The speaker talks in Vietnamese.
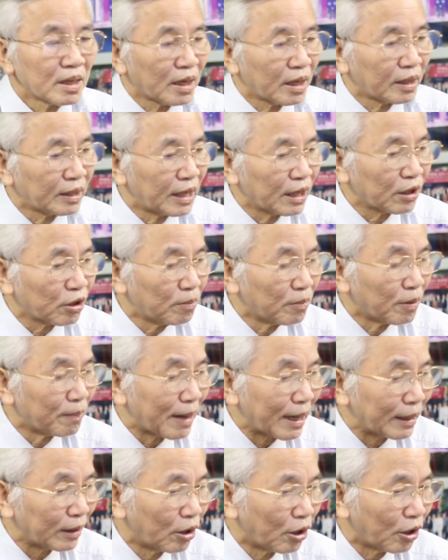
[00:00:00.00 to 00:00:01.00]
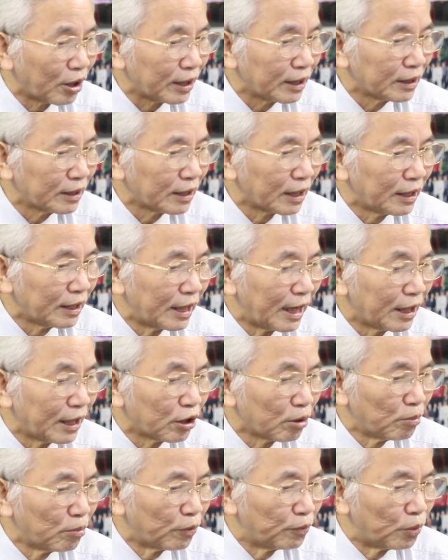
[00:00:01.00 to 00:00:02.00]
ở đây có một bạn hỏi gần đây
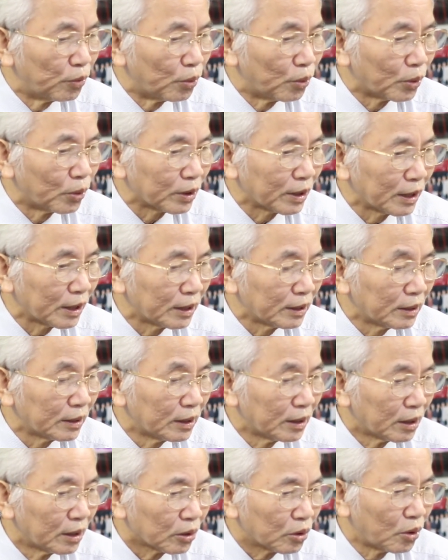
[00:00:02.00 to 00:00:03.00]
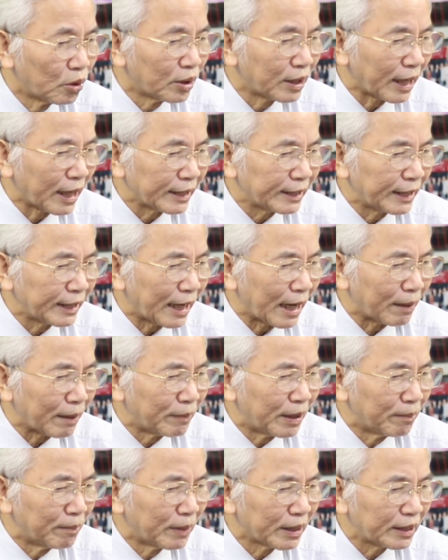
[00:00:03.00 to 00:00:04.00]
có một vụ cô gái trẻ
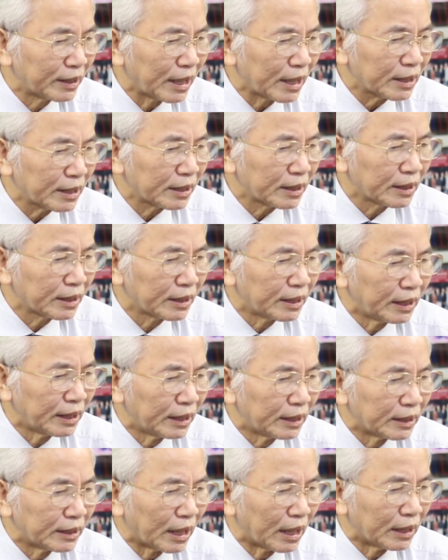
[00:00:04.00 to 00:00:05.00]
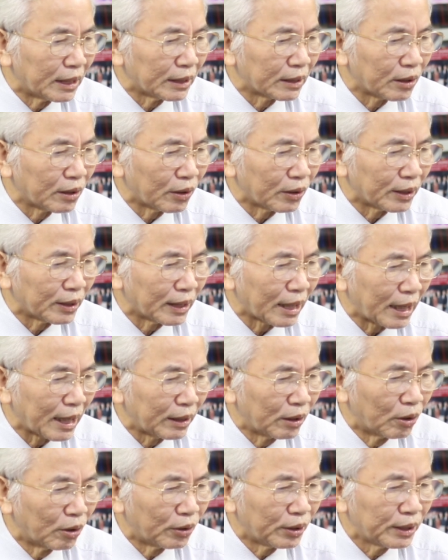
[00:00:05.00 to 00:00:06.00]
bị mất tích khi rời khỏi Hà
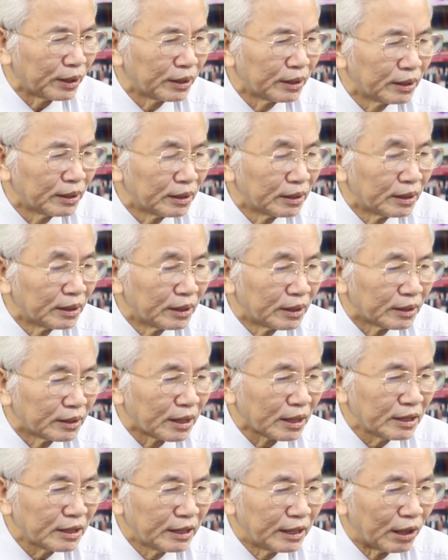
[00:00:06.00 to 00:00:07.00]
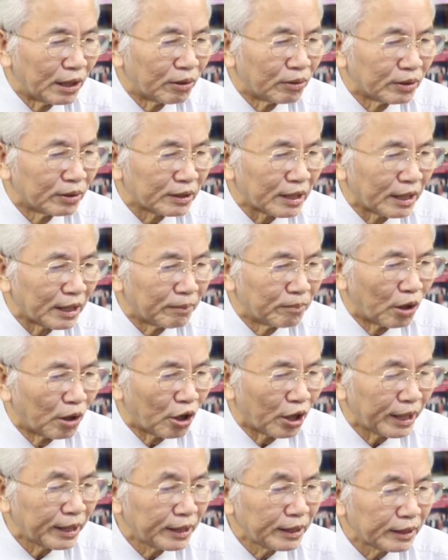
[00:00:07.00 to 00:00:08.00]
Nội rất nhiều thầy
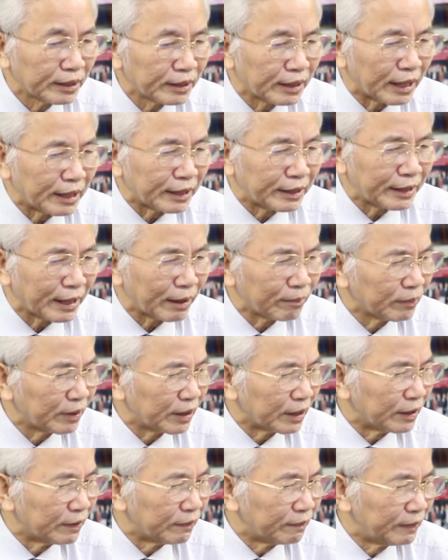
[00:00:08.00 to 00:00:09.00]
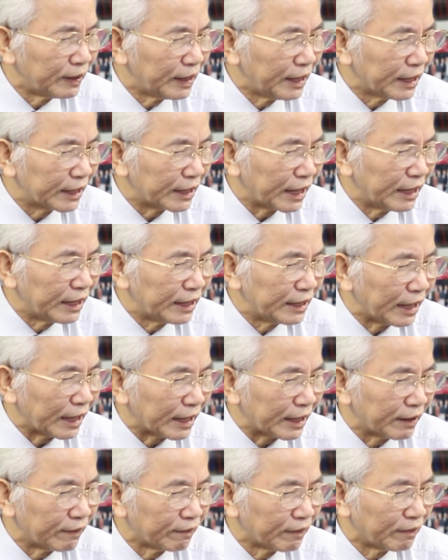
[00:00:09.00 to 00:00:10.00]
bói thầy xem tử vi kinh
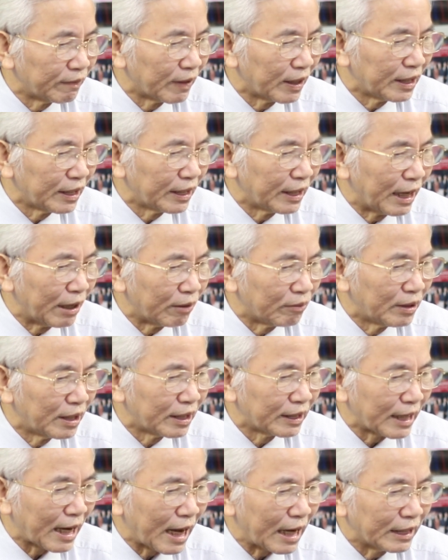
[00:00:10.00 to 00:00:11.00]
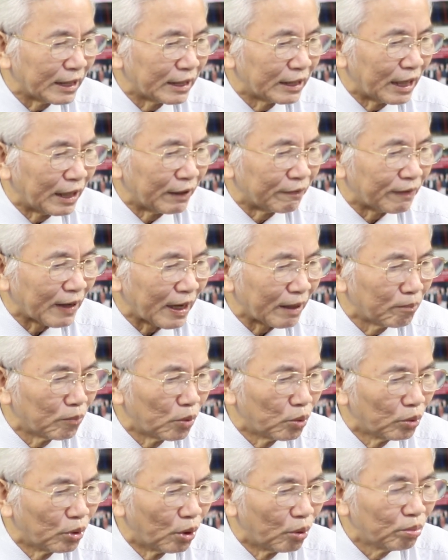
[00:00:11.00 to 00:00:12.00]
dịch vân vân đều đưa ra những lời phán
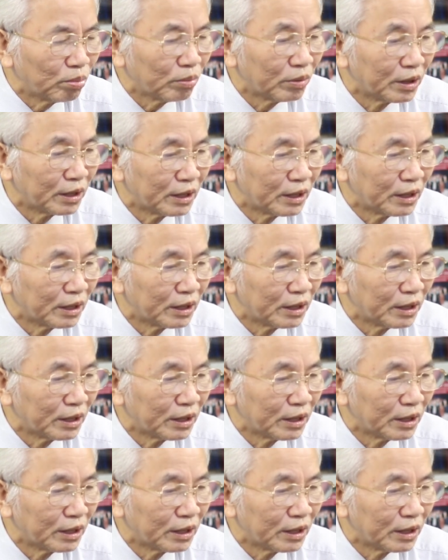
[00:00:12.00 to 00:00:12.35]
mung lung